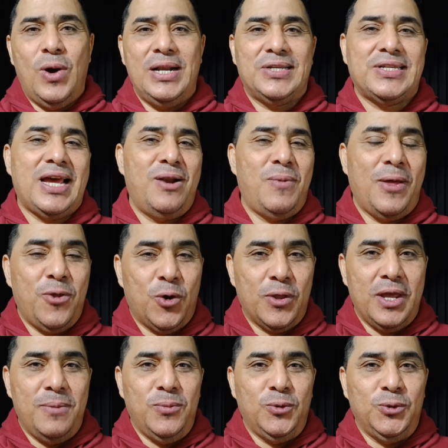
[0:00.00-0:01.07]
al Salvador
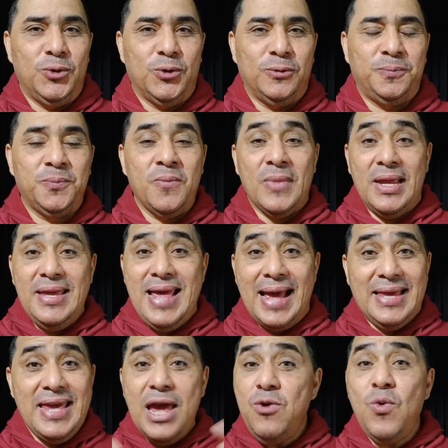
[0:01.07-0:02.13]
del mundo. Y
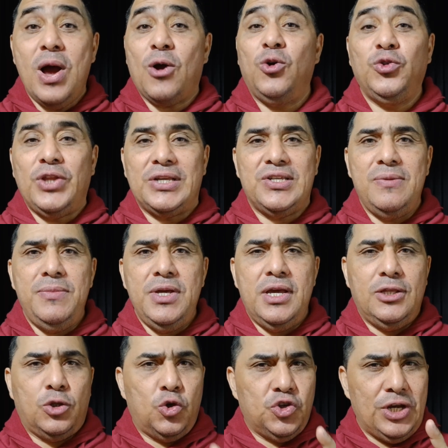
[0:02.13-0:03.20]
aquí hay un
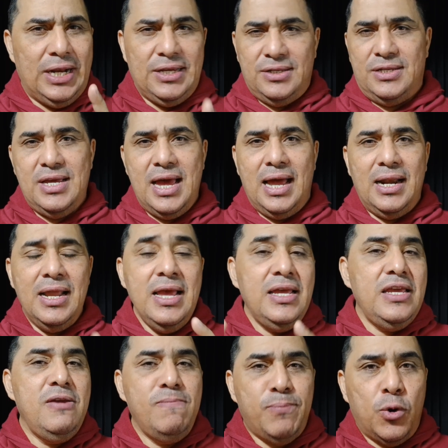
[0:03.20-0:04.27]
acontecimiento celestial
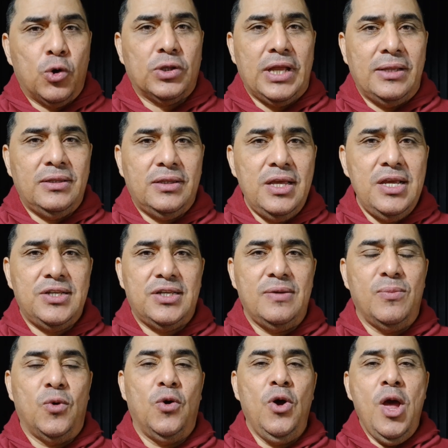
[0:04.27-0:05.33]

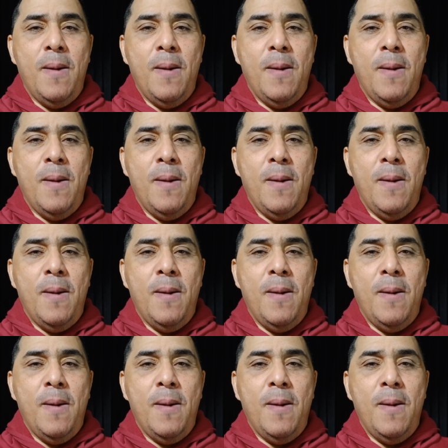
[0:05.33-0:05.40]
importantísimo